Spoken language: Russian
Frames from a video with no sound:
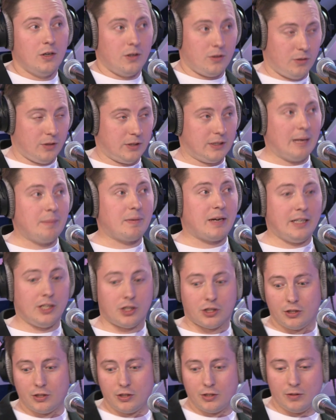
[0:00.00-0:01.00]
То есть там,
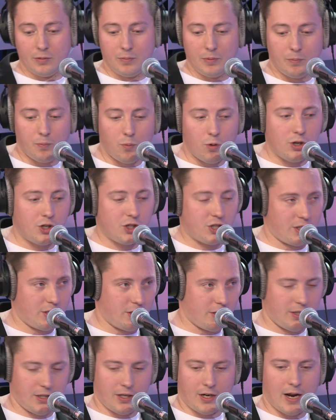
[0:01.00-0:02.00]
конечно же, мы
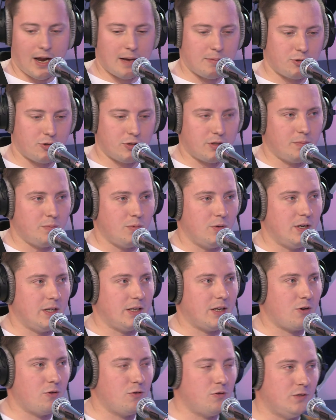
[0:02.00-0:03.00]
больше играем что-то более
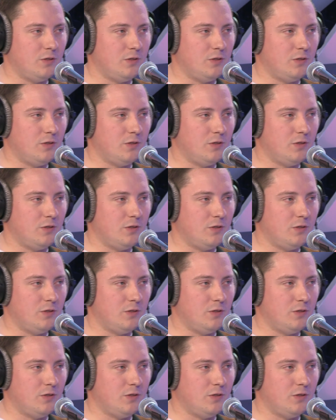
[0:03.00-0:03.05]
такого